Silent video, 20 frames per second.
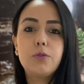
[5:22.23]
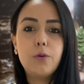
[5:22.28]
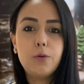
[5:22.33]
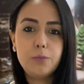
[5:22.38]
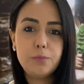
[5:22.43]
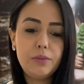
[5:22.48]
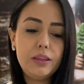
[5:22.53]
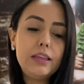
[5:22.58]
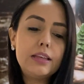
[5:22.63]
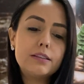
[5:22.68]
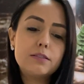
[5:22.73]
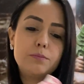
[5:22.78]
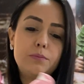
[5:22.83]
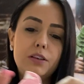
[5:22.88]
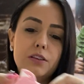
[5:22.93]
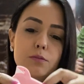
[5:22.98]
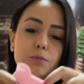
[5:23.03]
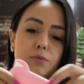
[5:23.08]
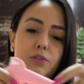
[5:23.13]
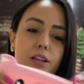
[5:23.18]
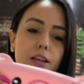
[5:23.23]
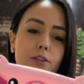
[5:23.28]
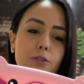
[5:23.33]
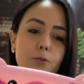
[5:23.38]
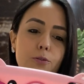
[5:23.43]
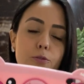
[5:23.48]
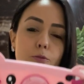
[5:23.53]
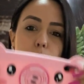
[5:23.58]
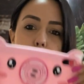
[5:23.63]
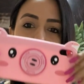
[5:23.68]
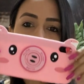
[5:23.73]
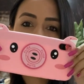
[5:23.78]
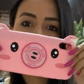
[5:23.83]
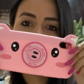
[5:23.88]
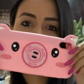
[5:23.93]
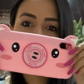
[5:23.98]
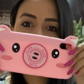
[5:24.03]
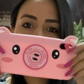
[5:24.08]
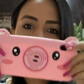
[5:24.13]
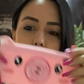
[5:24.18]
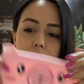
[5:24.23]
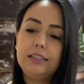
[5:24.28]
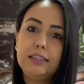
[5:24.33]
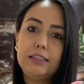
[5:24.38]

ou minhas mesmo, né, a todo momento.